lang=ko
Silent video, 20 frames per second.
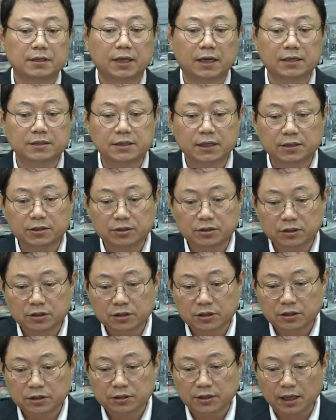다른
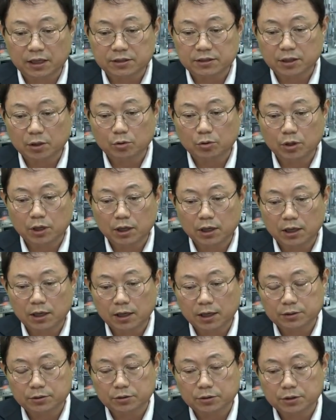차들은 다른 차로
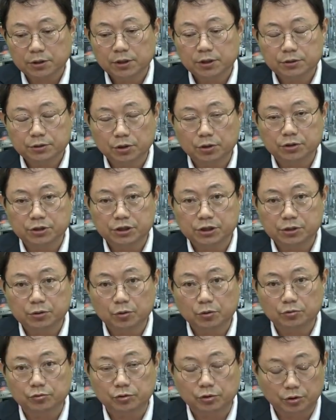가 정지
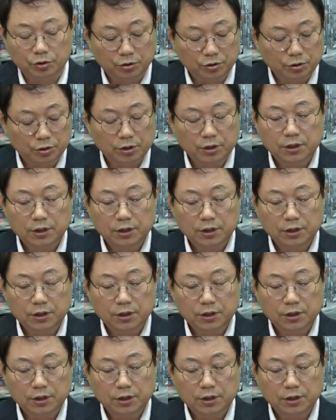신호고